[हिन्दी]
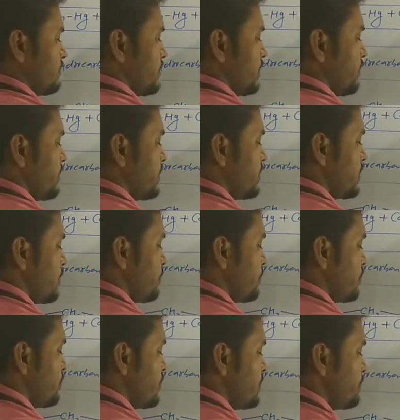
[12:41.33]
सेवेंथ
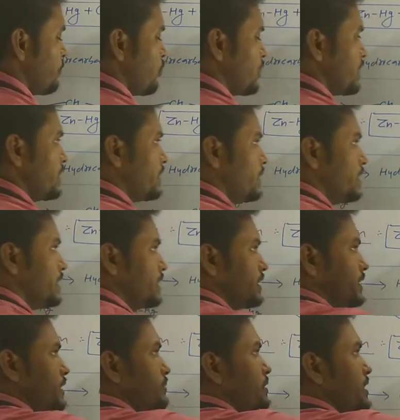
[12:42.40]
नंबर भी इम्पोर्टेंट है
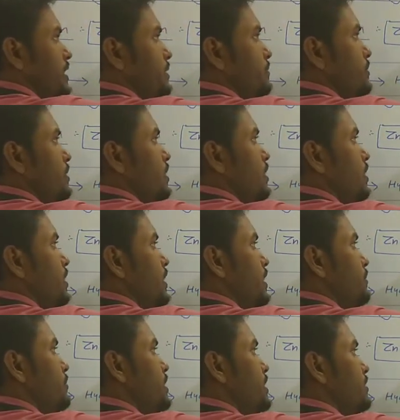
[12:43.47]
ये भी नेम
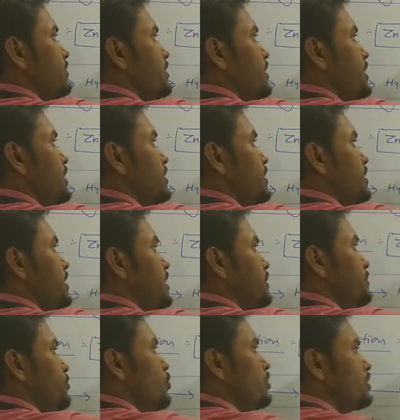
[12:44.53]
नेम रिएक्शन है तो ये
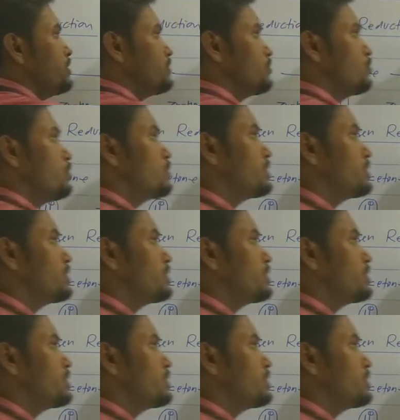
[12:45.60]
इम्पोर्टेंट वो